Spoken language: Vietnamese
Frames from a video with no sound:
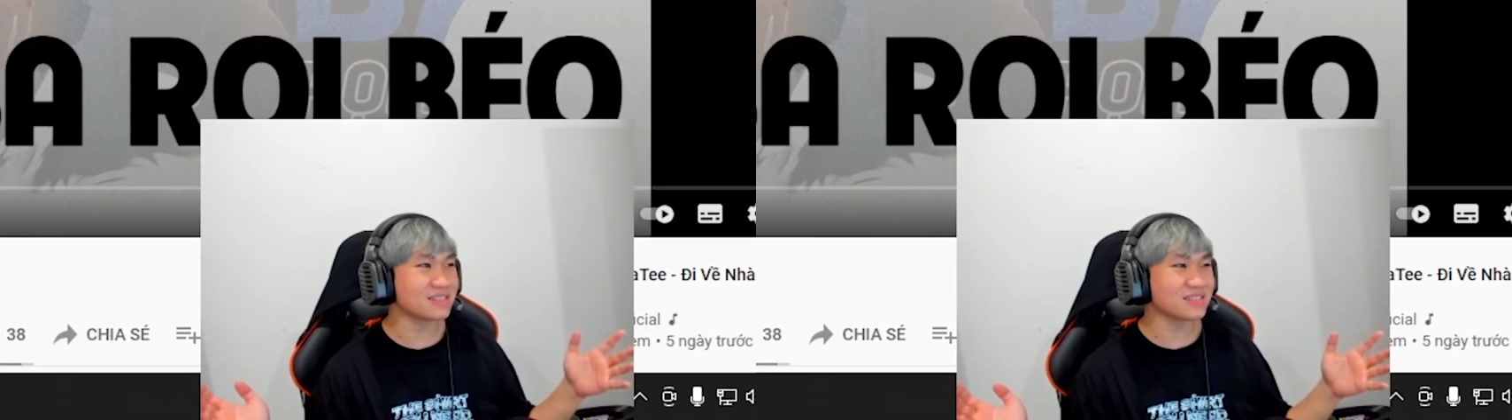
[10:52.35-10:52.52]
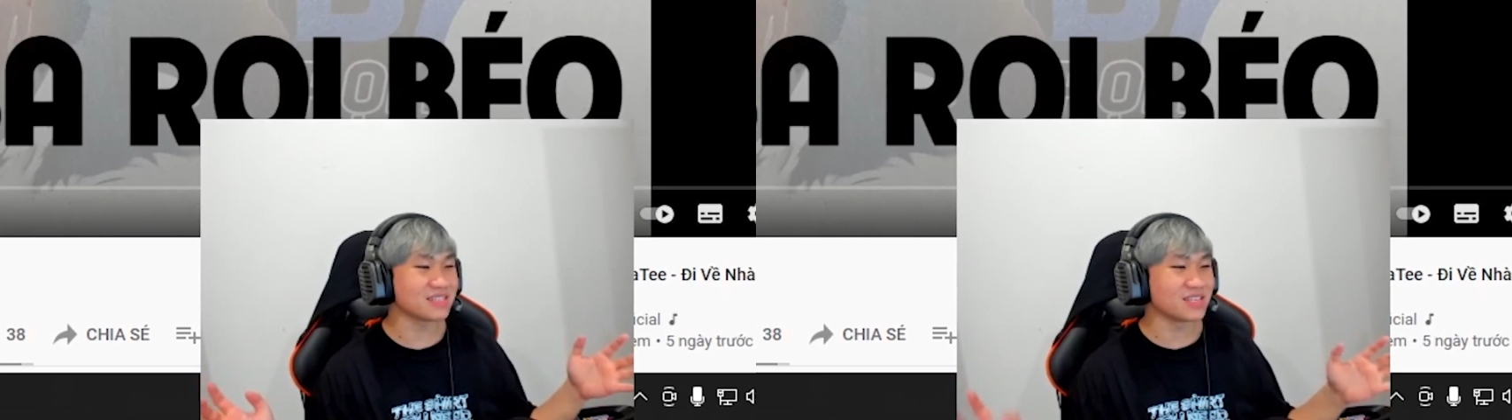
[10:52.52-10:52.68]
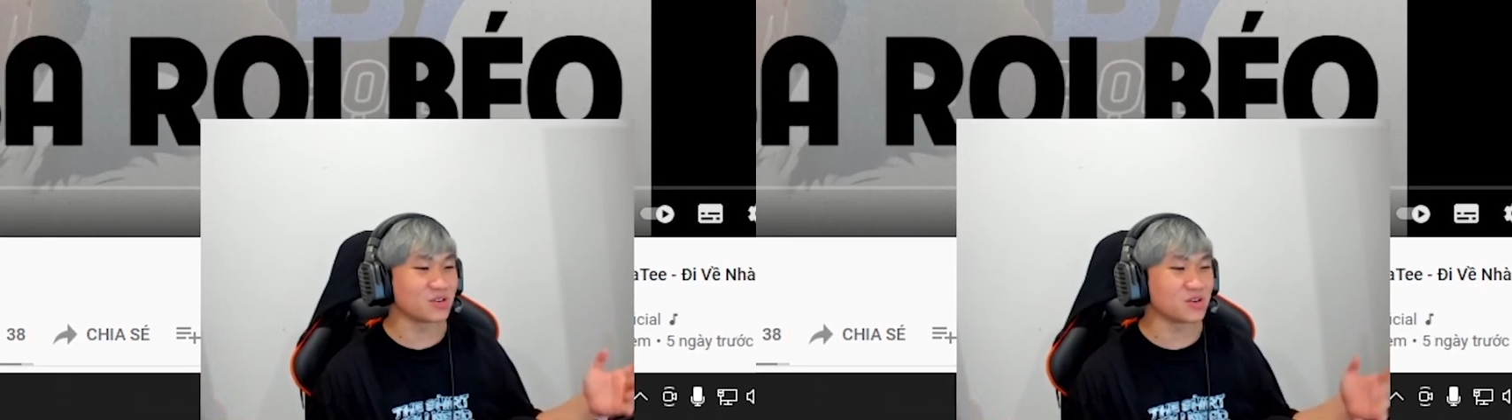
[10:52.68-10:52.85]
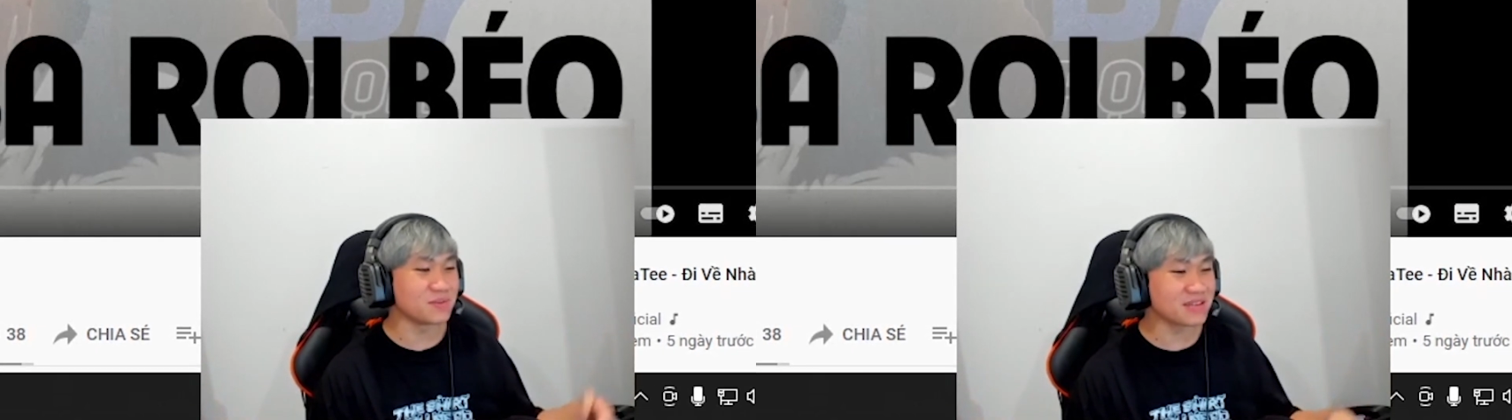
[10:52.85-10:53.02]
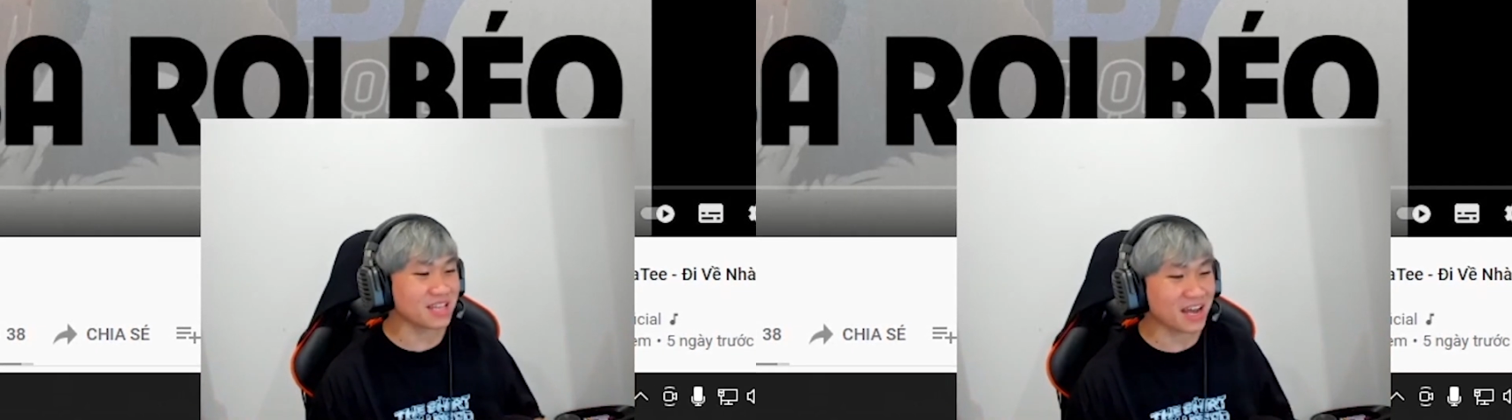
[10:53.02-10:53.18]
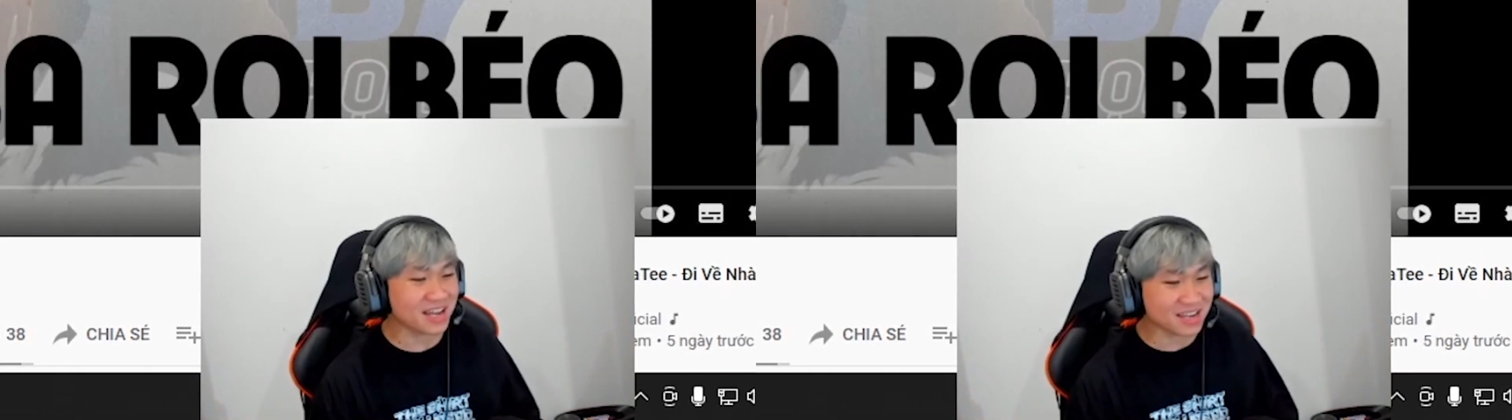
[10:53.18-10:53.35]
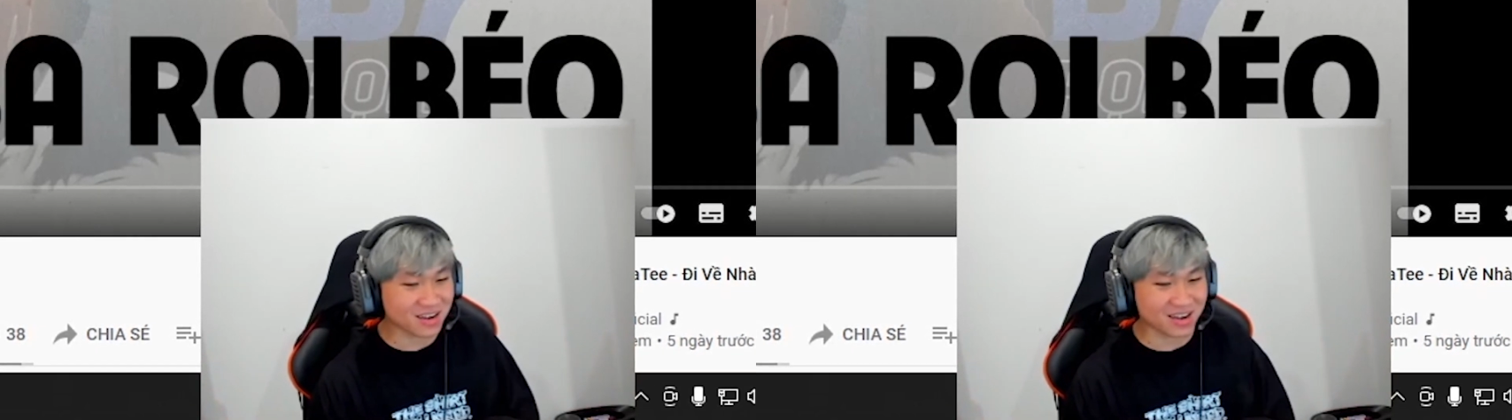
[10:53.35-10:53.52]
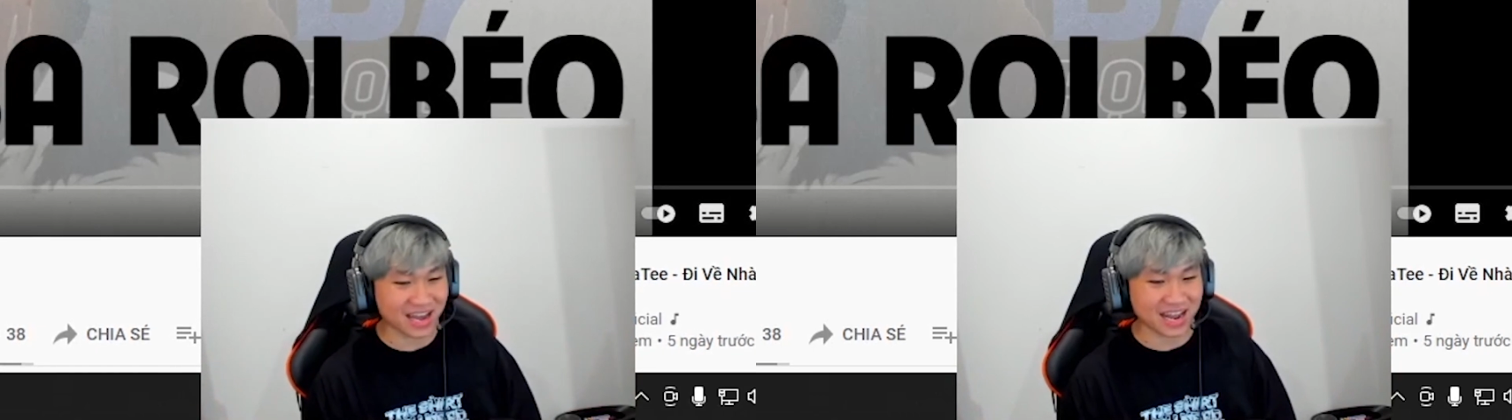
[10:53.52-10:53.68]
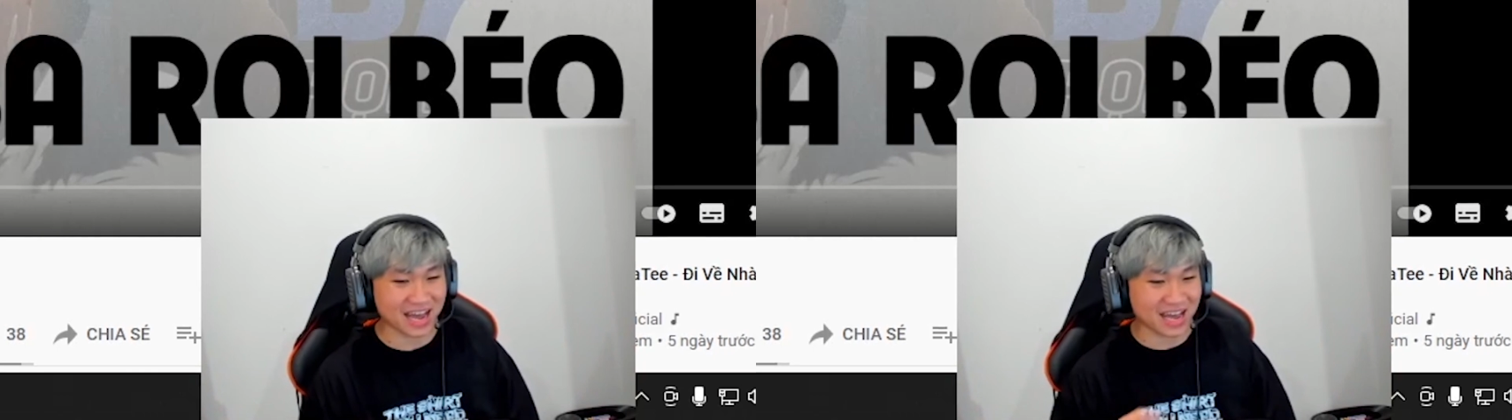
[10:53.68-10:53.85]
nhiều người biết tới à,
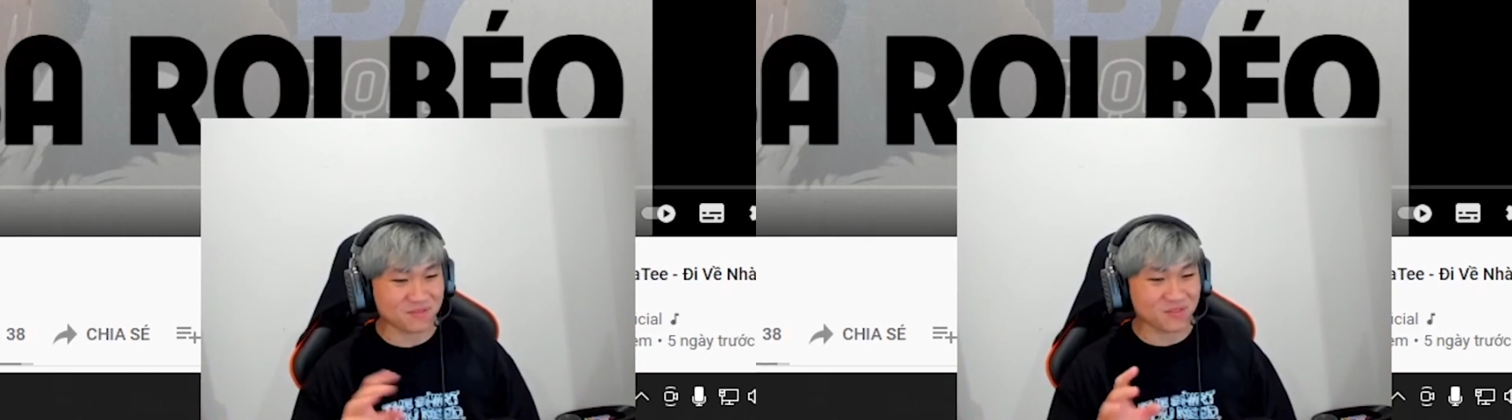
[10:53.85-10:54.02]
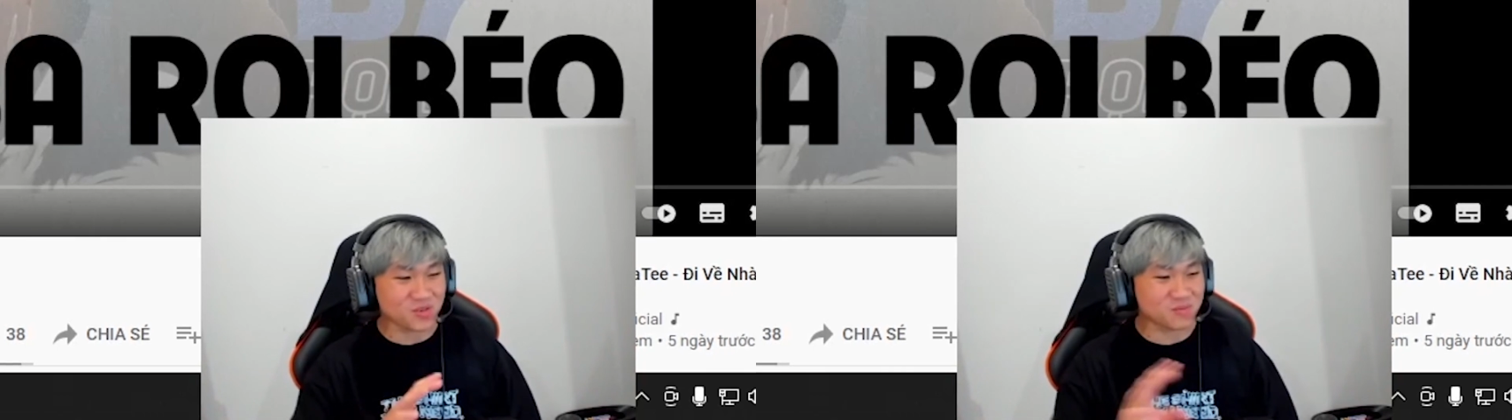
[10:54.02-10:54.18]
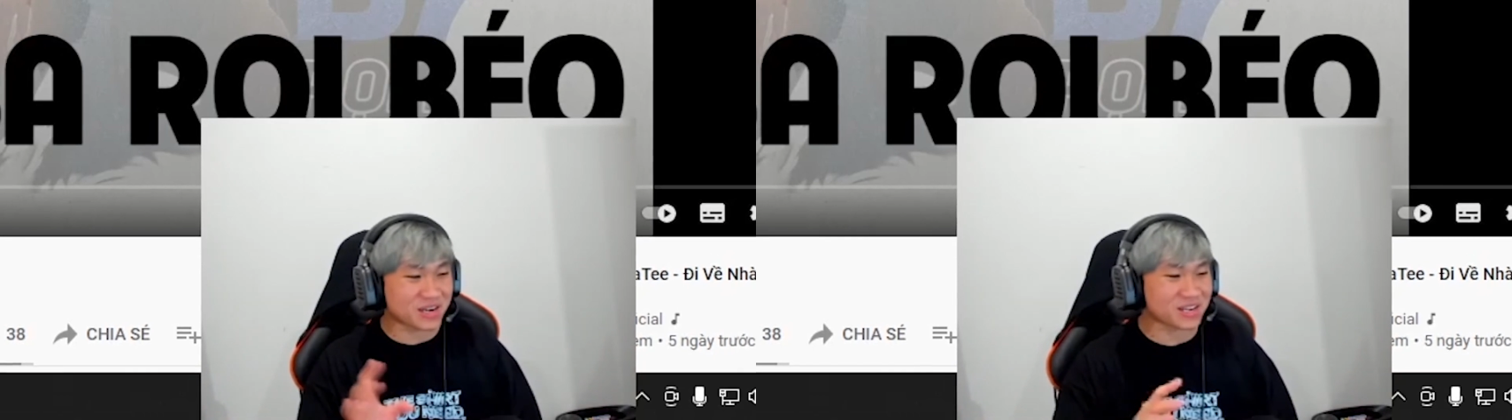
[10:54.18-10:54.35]
anh muốn bình